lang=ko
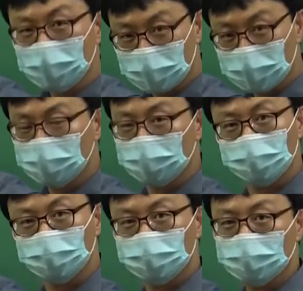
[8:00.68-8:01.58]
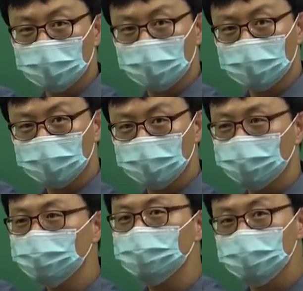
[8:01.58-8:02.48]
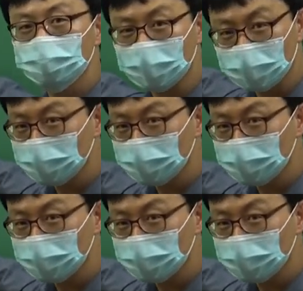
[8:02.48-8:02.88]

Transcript: 마라. 알겠니? 울지는 마